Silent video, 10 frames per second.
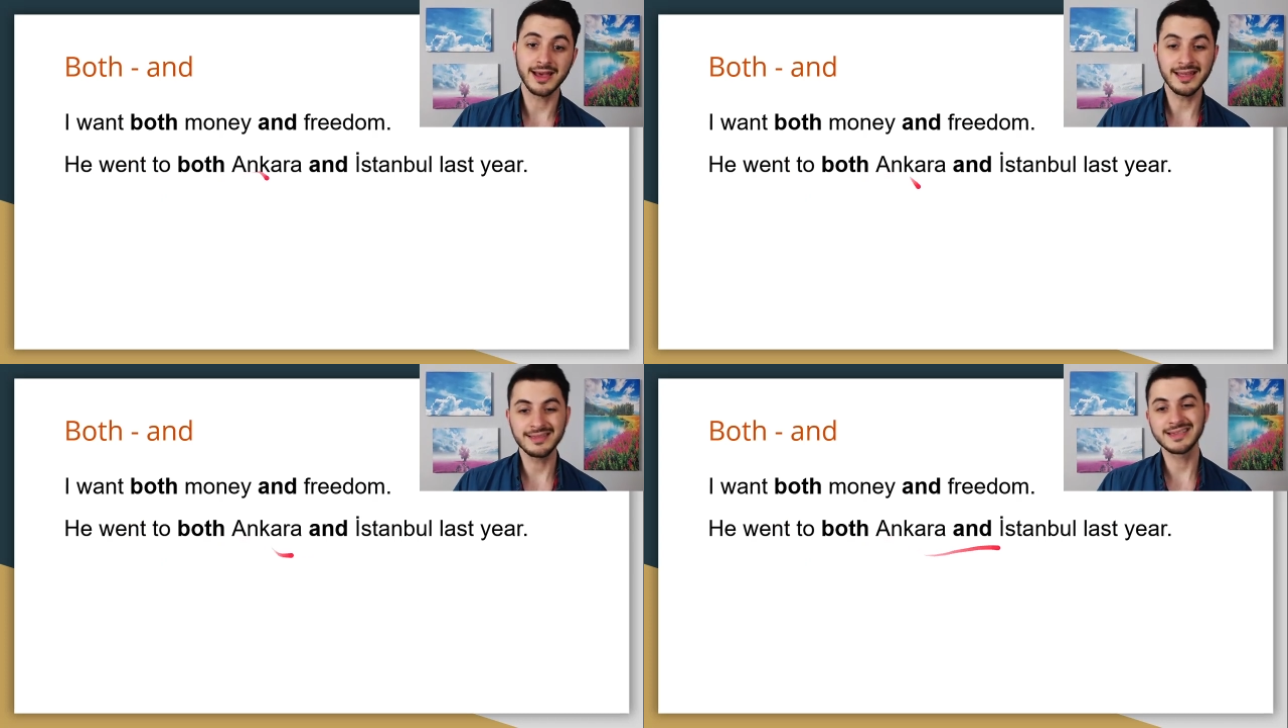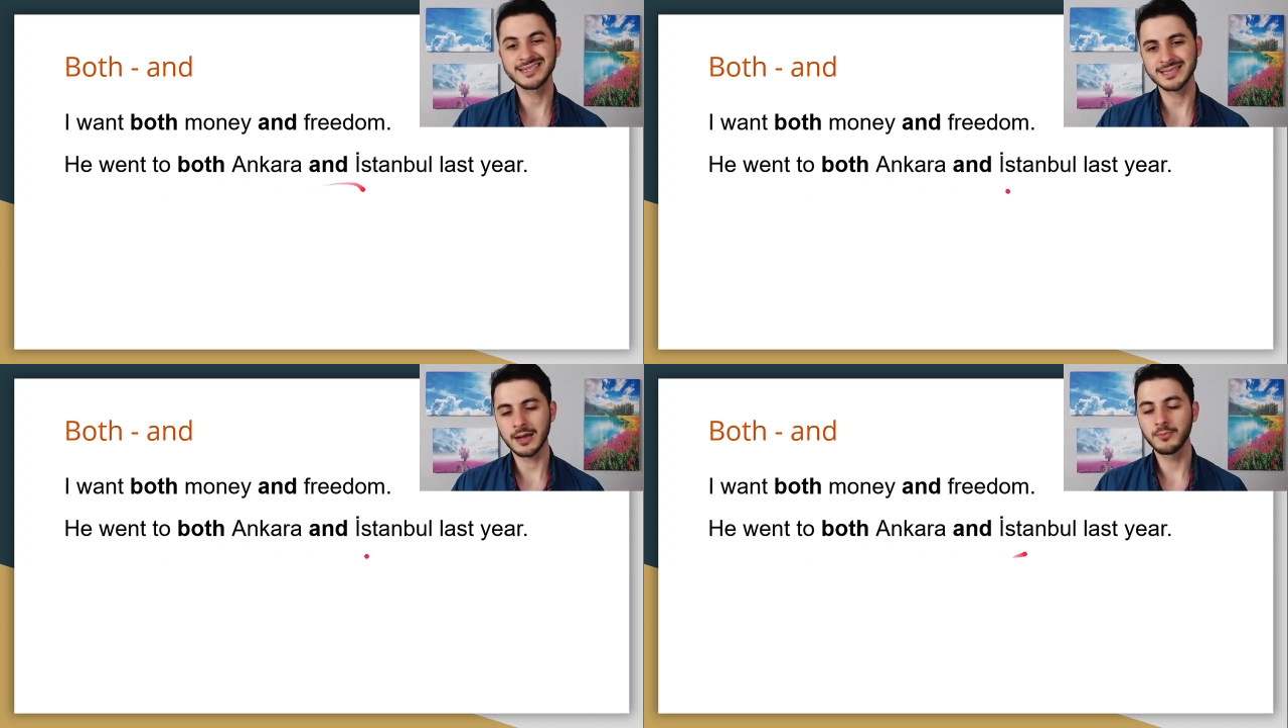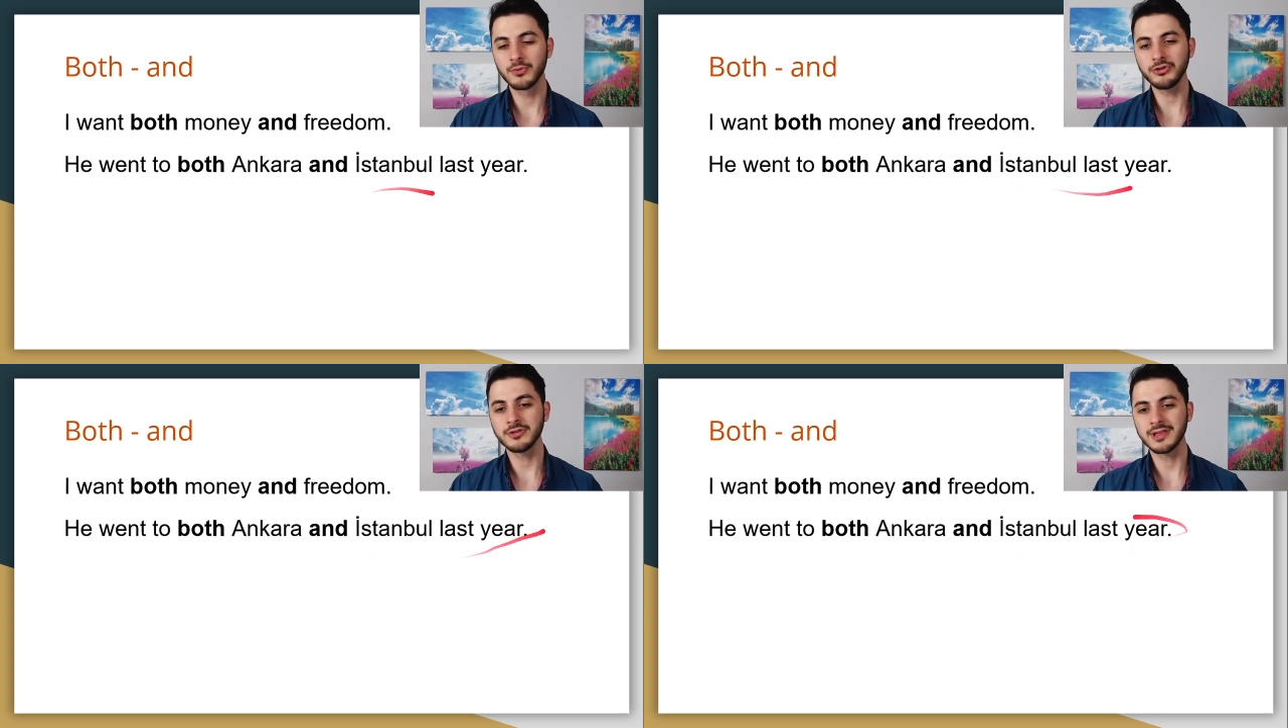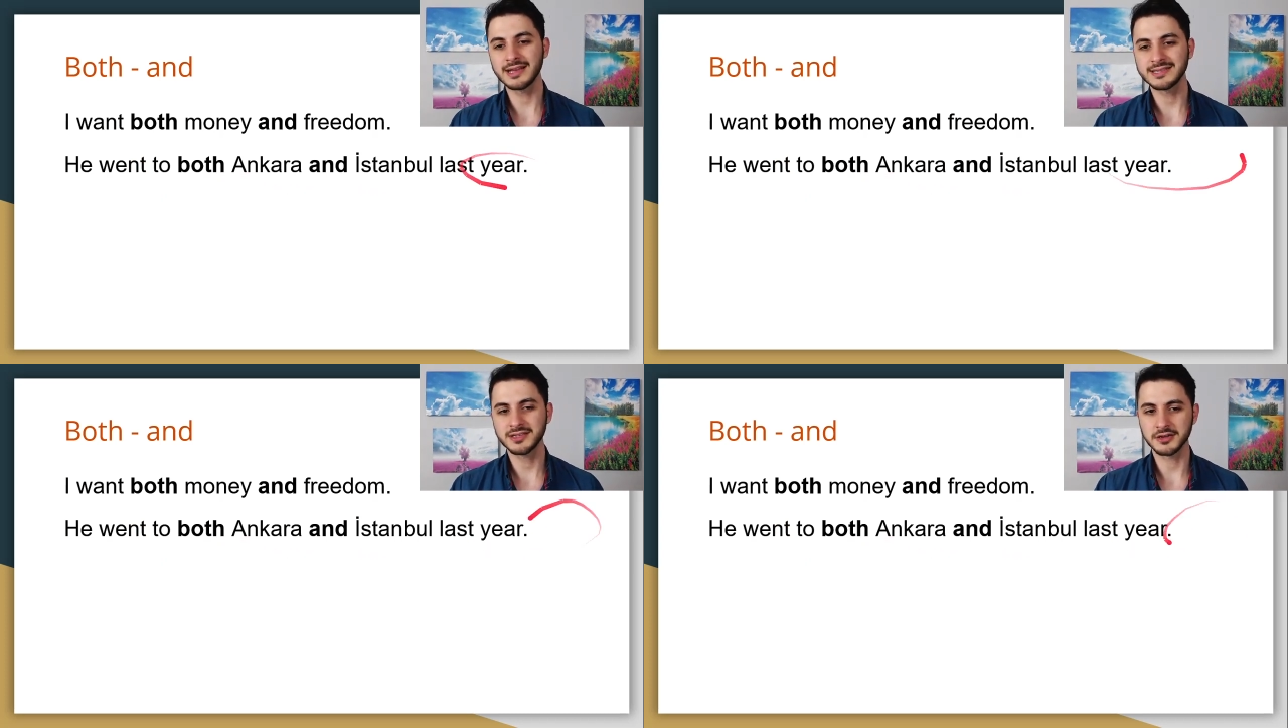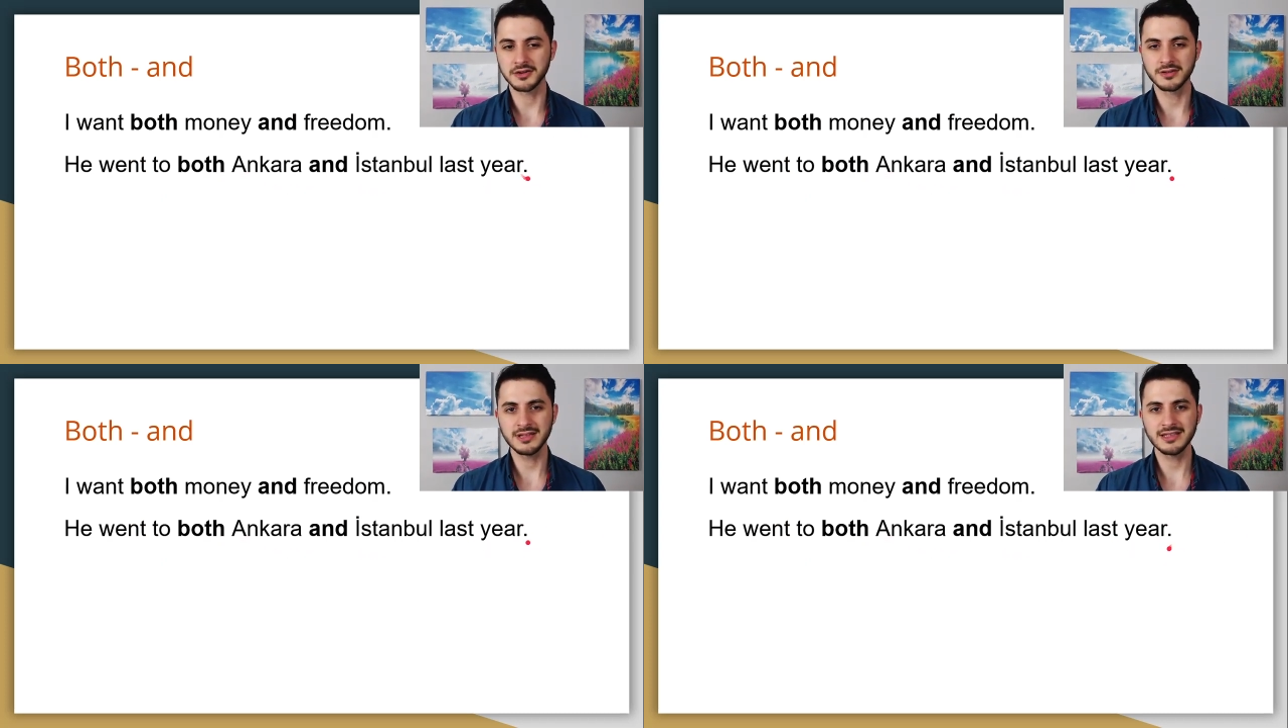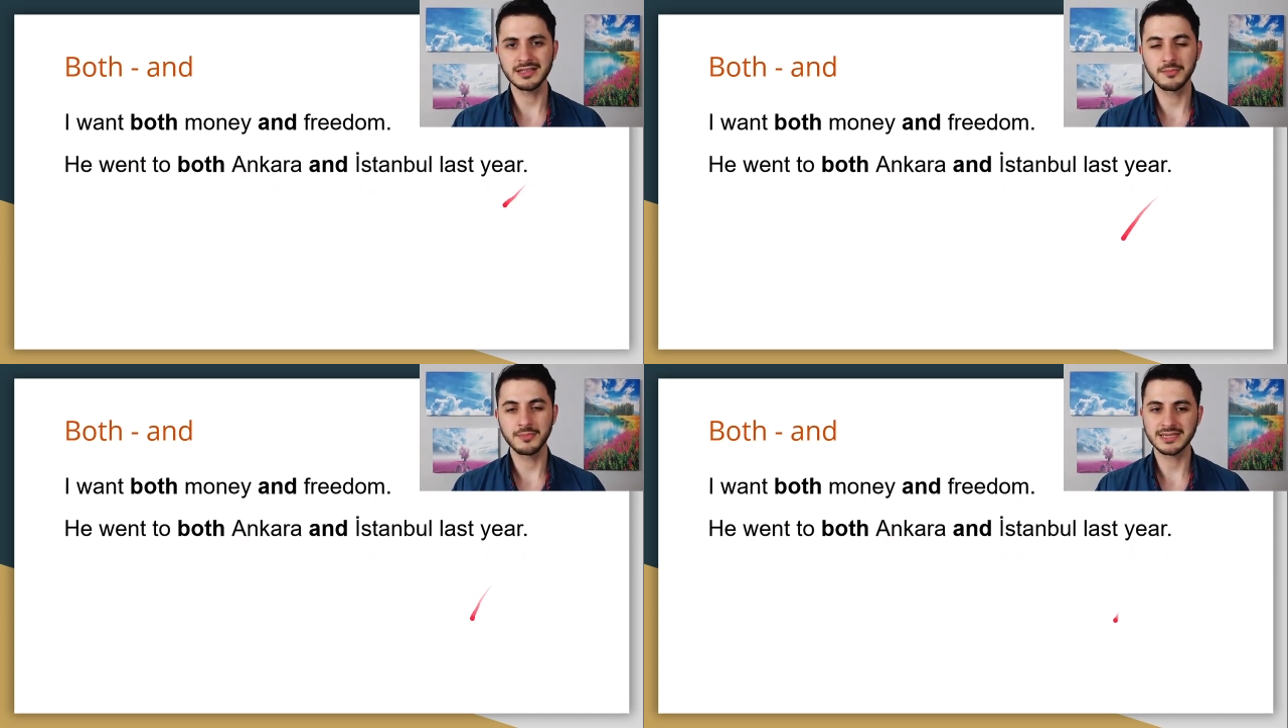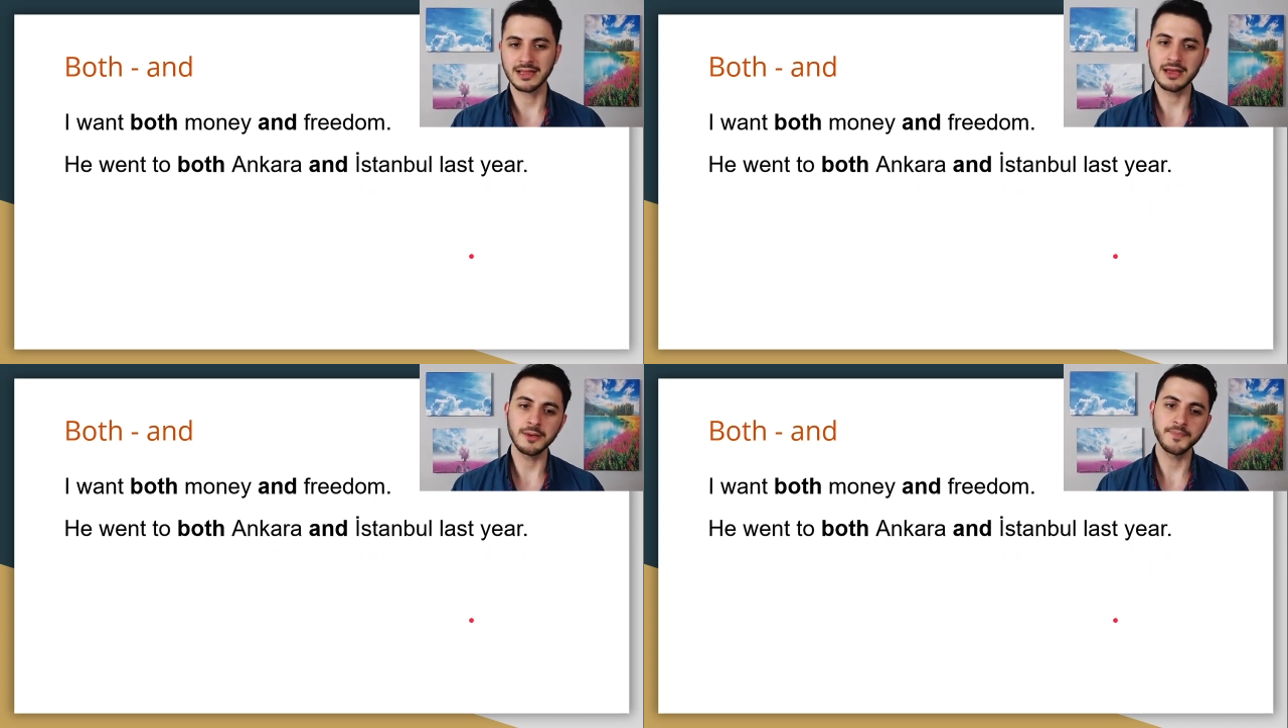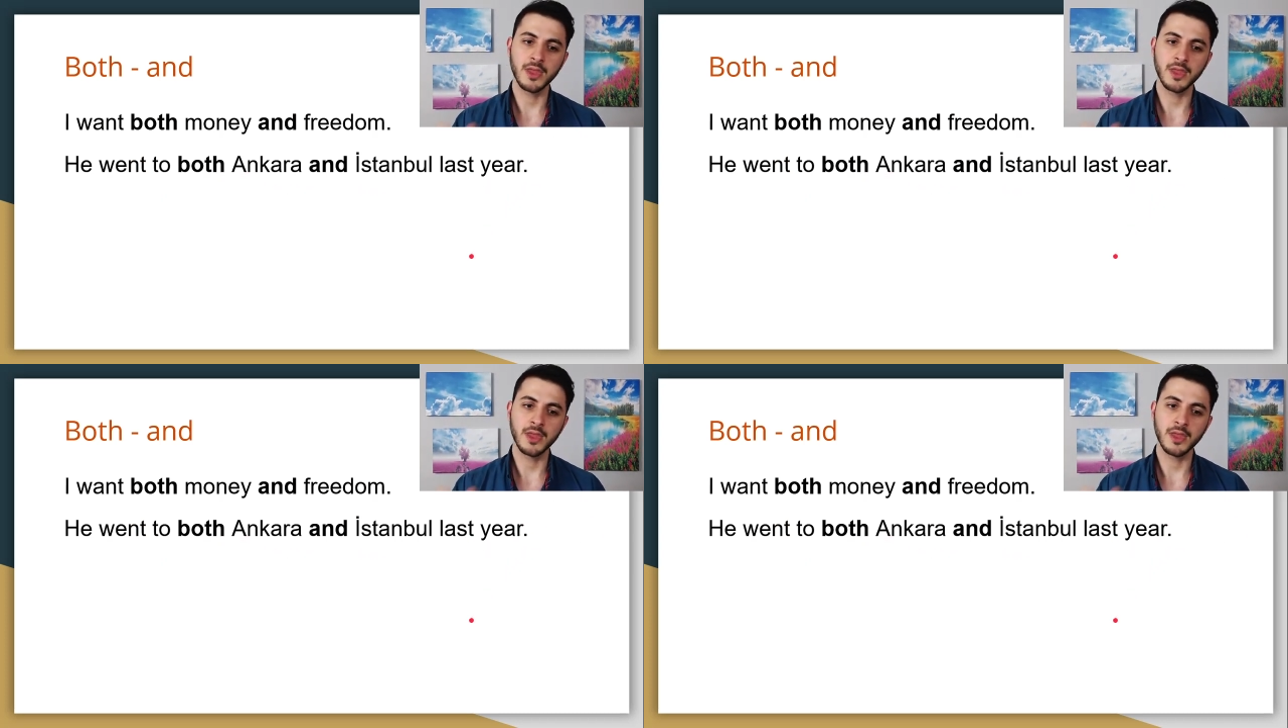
and Istanbul last year. Ne dedim mesela?